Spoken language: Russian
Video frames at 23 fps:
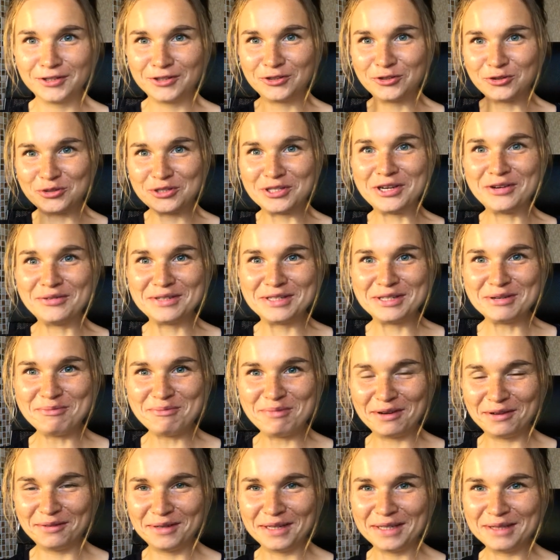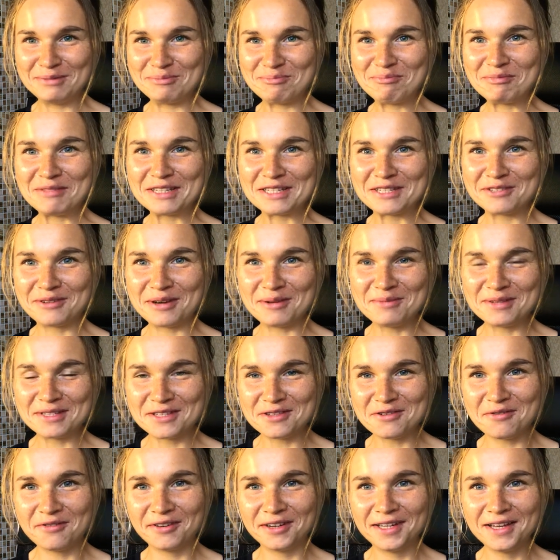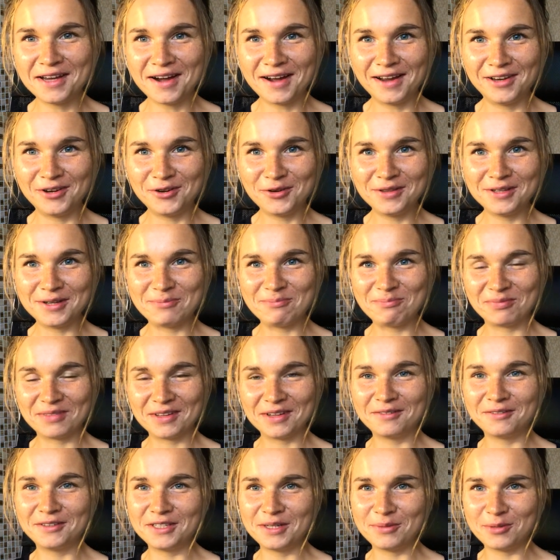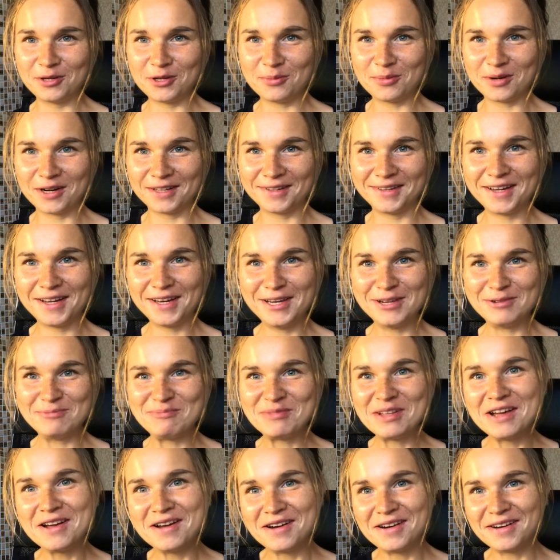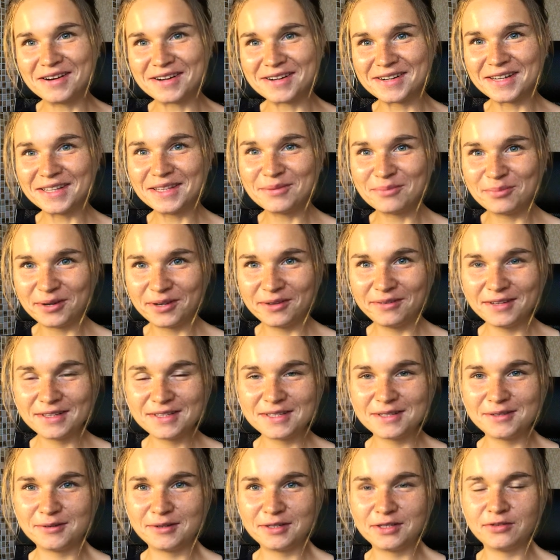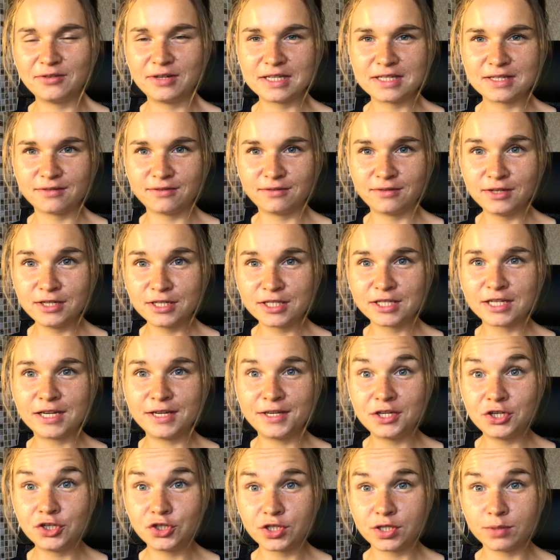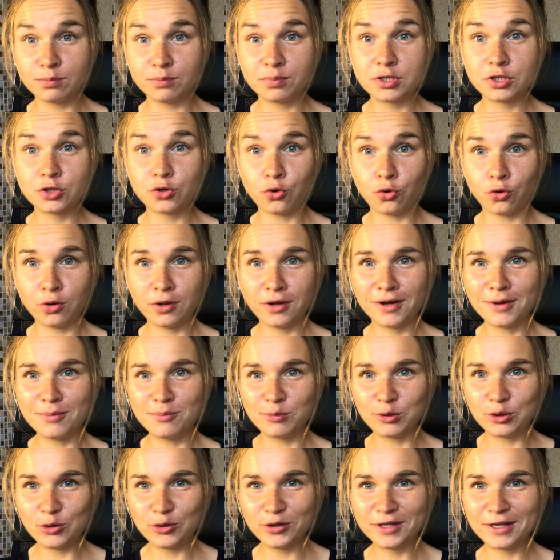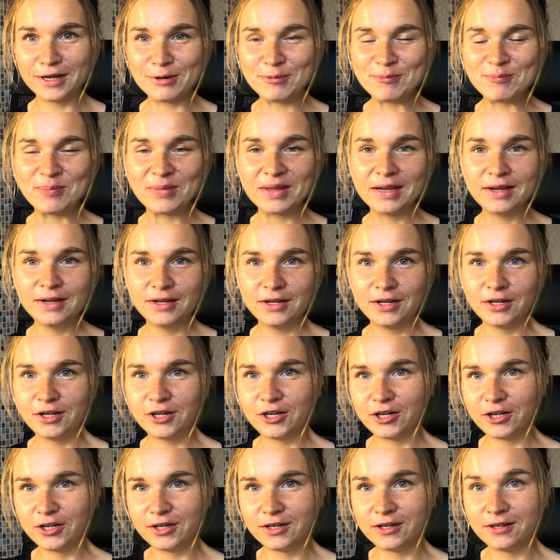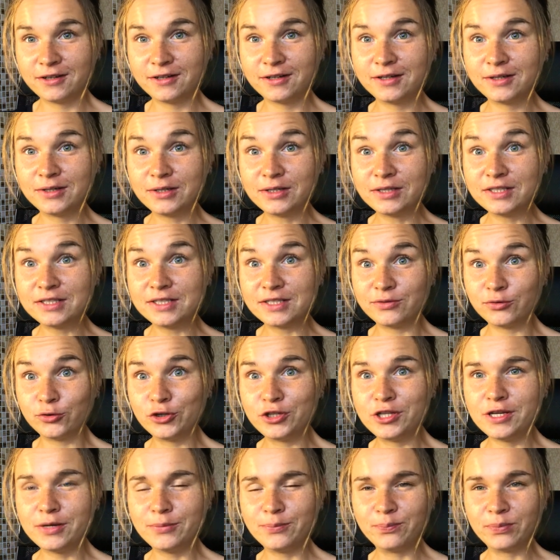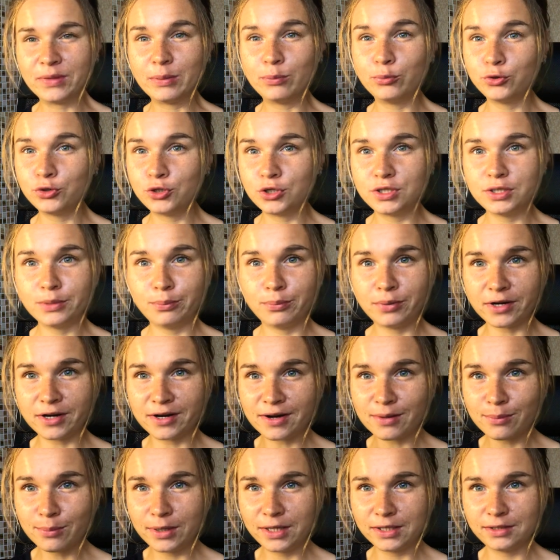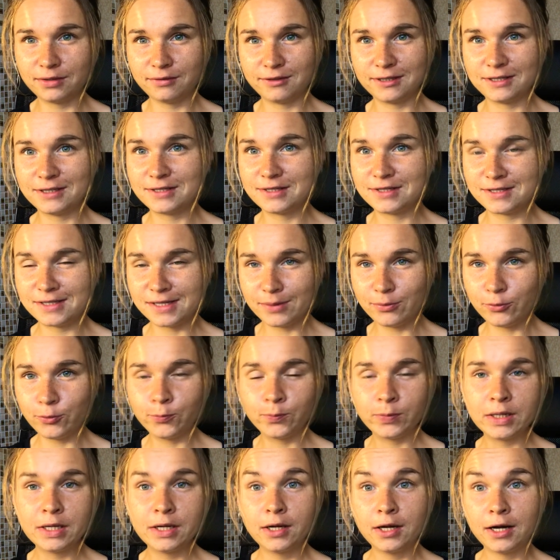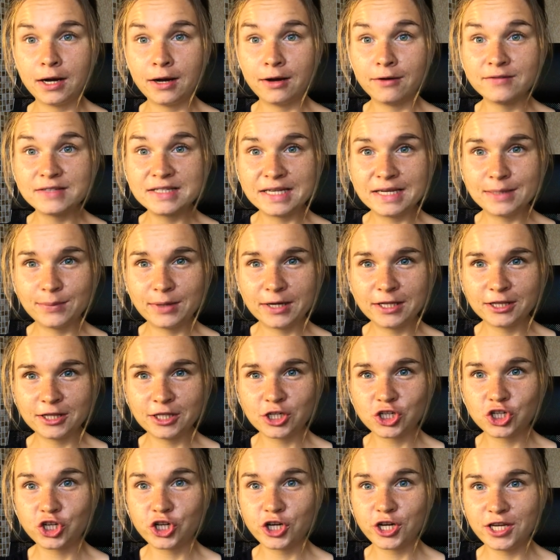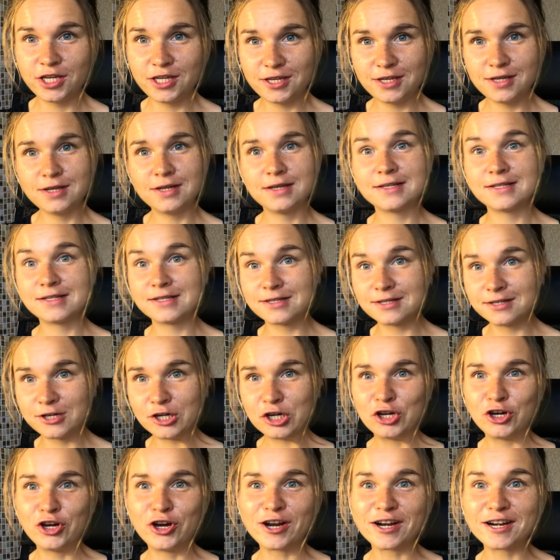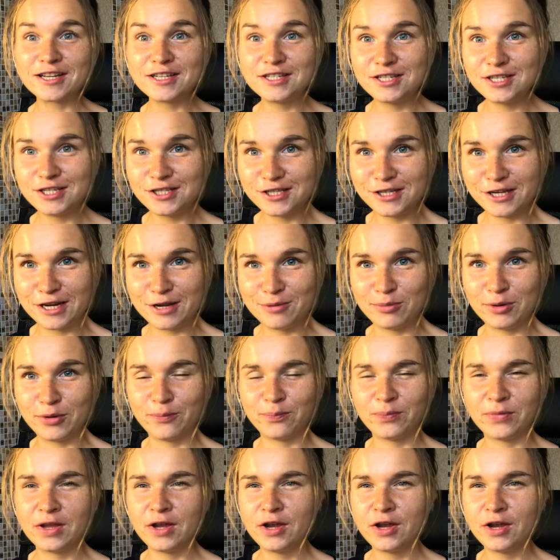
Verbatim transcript: Друзья, всем привет! С вами снова я, Алена. Вы на моем канале. Рада приветствовать вас. Вы с клиническим психологом, блогером. А, сегодня будете прорабатывать тему взаимоотношений с родителями.